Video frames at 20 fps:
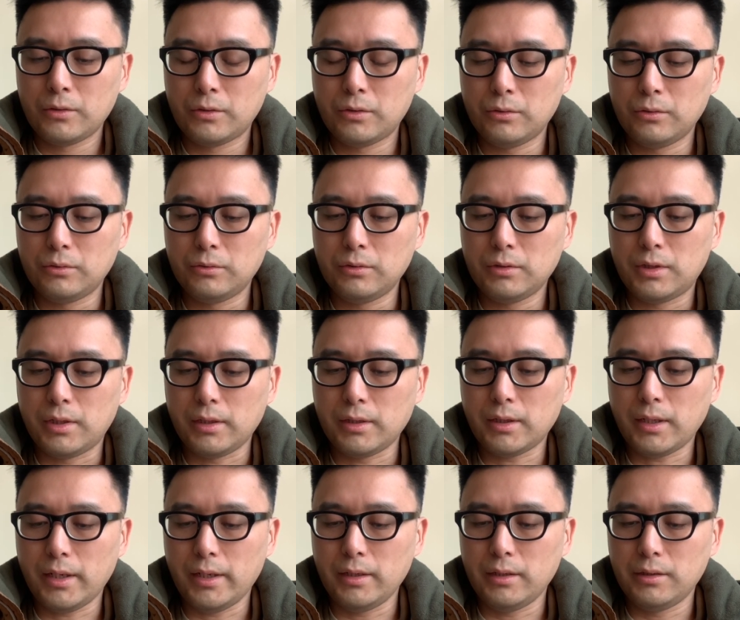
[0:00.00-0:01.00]
不如怎
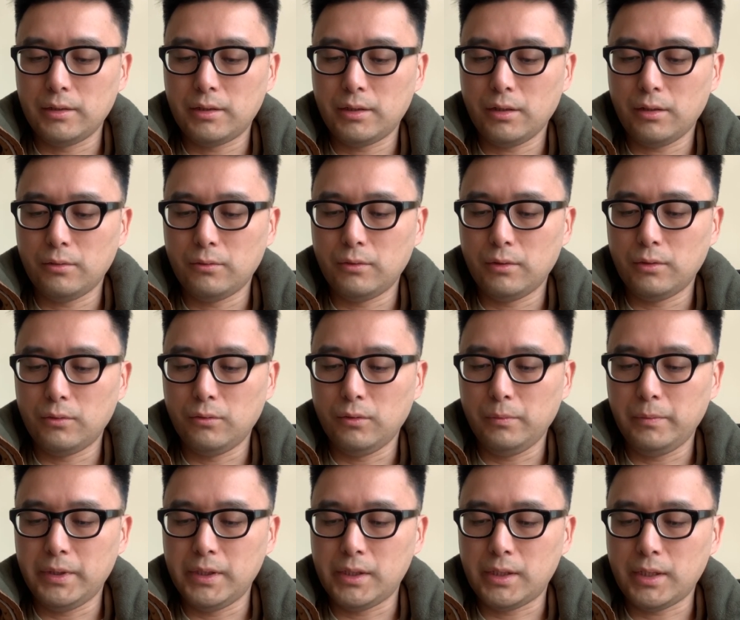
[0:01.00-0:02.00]
敢笑我？我
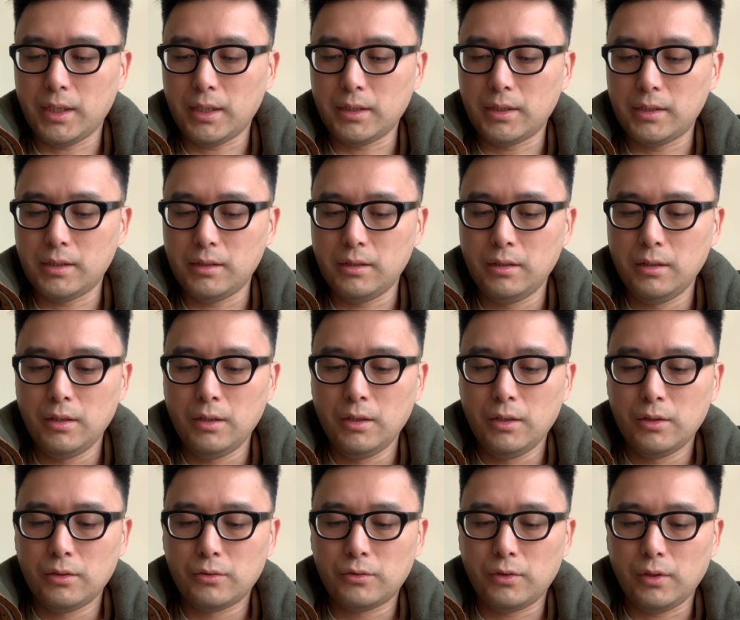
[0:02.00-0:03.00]
必杀之。
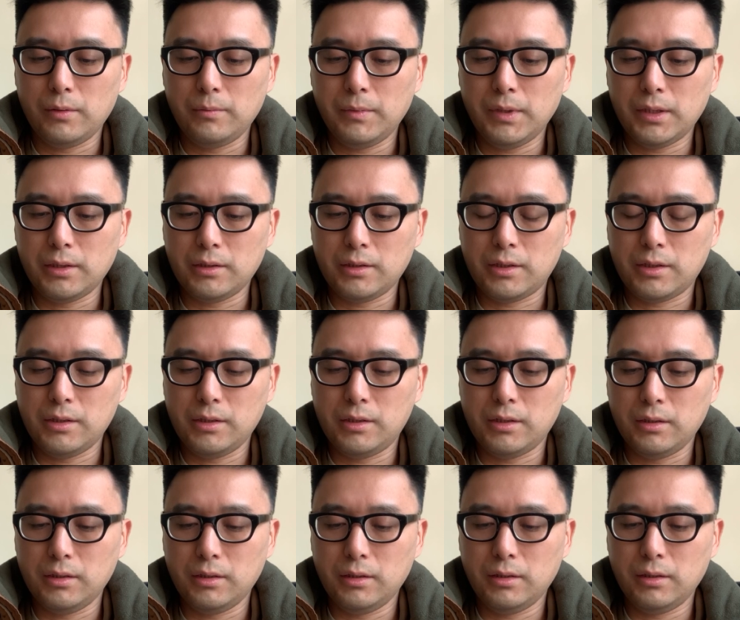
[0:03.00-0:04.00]
遂命使
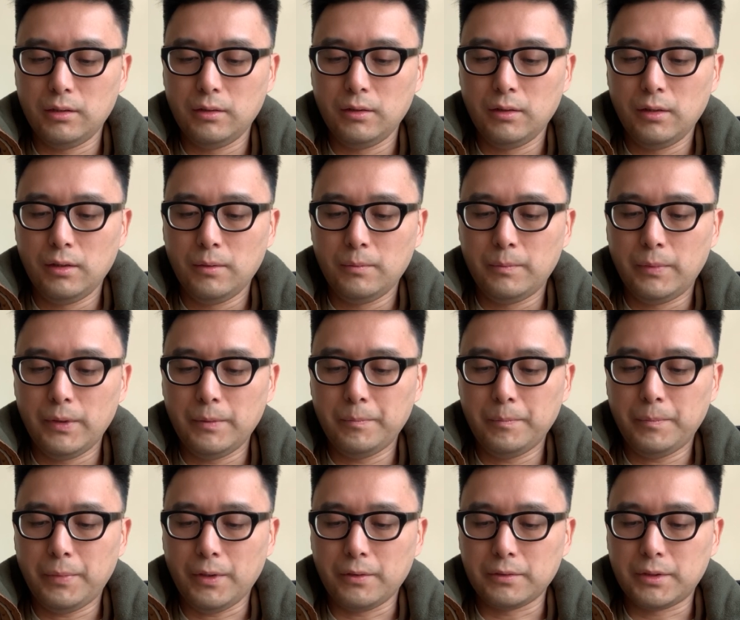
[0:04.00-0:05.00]
者
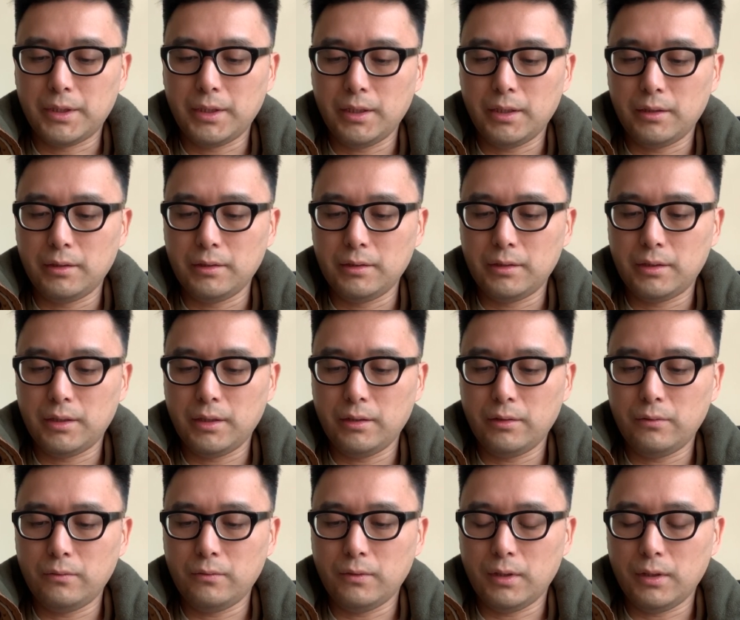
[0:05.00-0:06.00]
奔宝剑，先
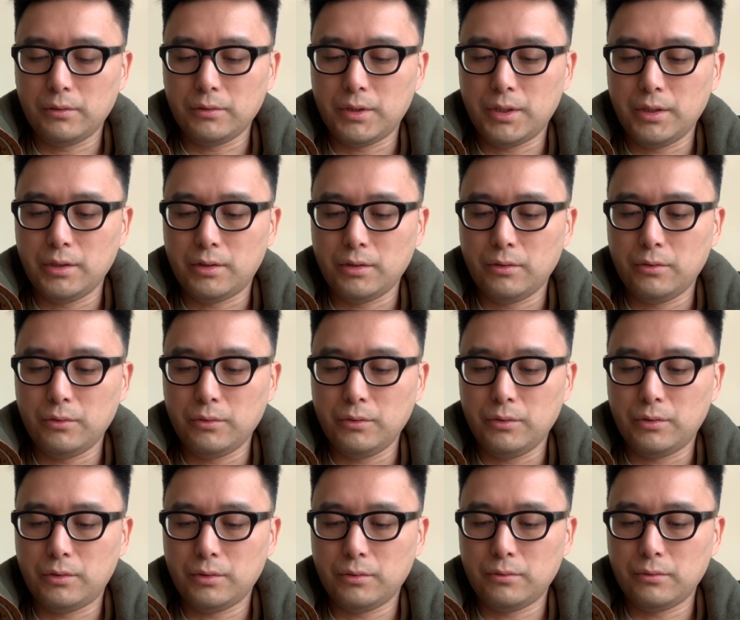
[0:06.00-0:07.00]
往冀州狱
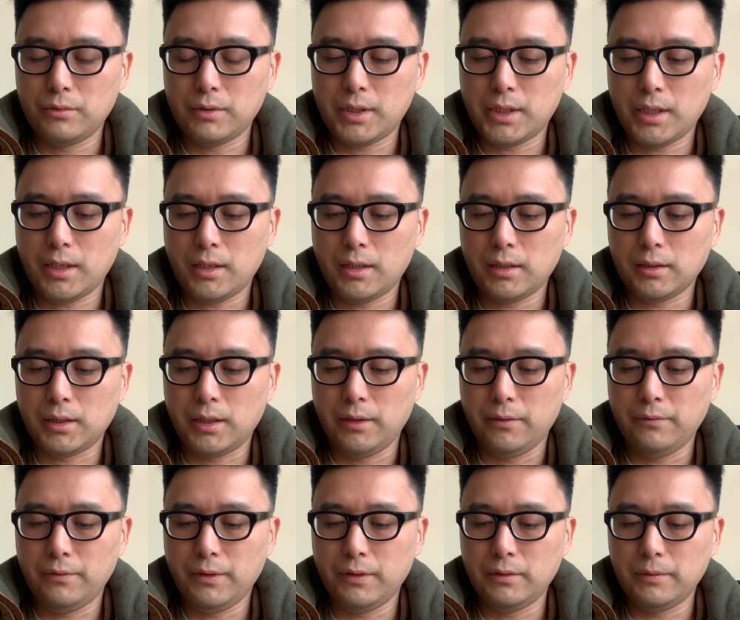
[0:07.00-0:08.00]
中杀田
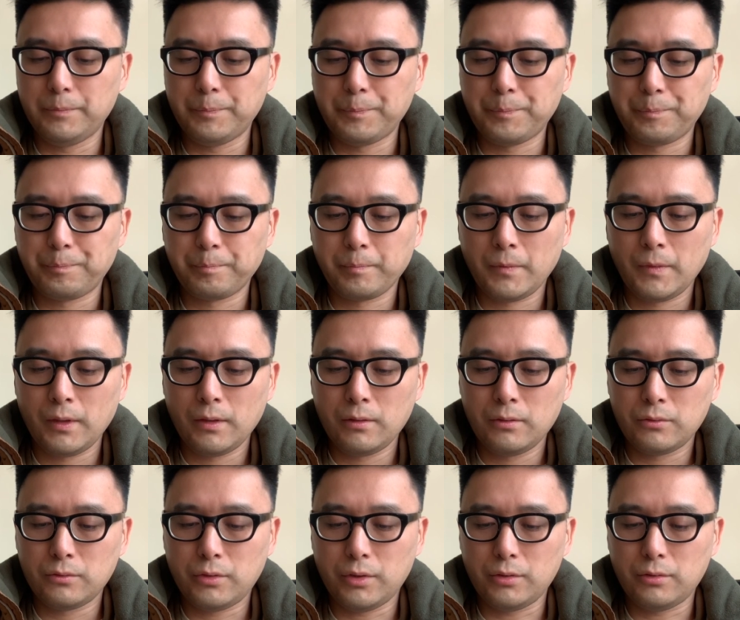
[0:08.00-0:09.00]
丰。
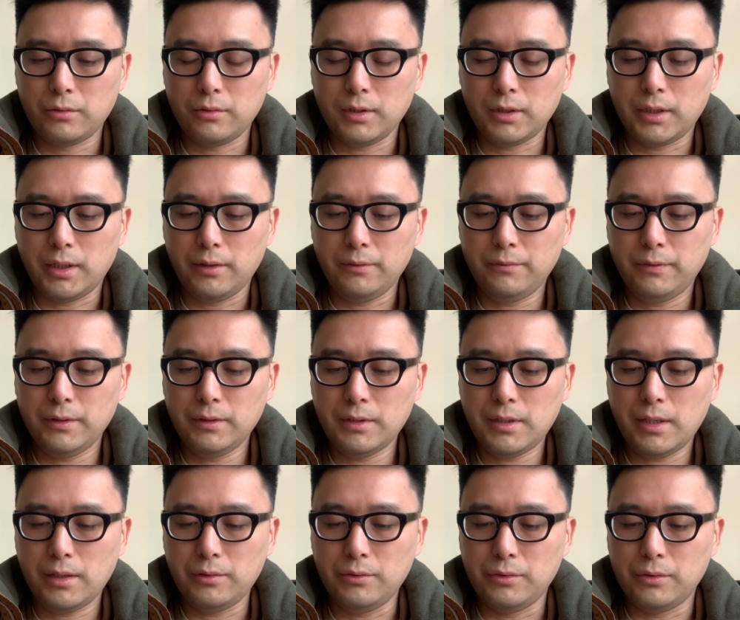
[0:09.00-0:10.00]
却说田丰
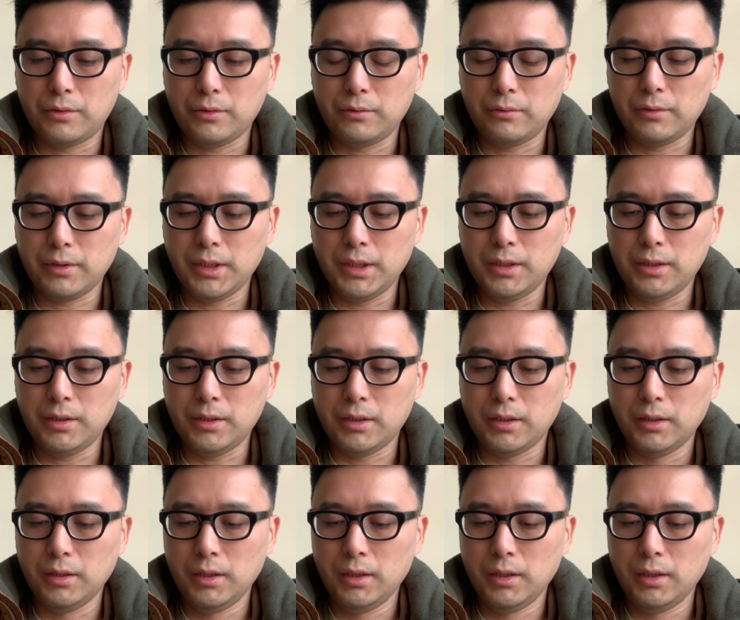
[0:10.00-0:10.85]
在狱中一日，